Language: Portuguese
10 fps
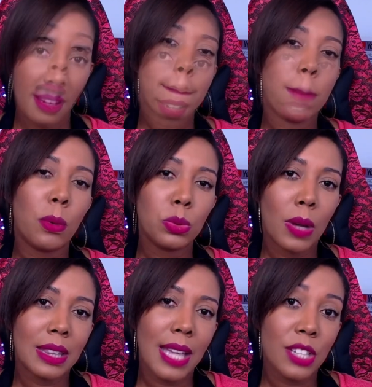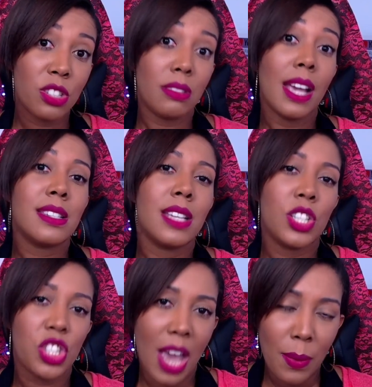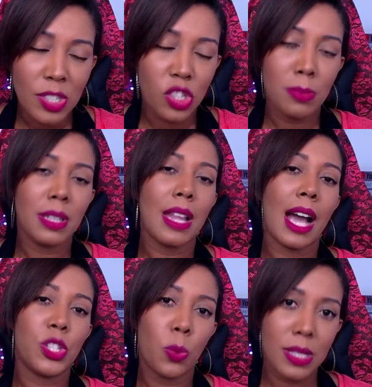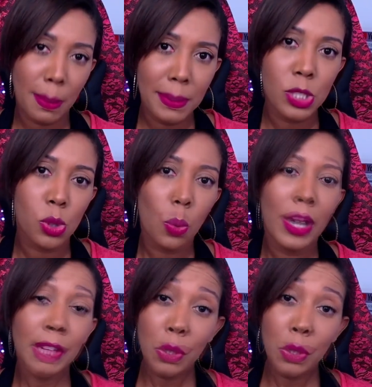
a ponto até de desejar intimidade com essa pessoa.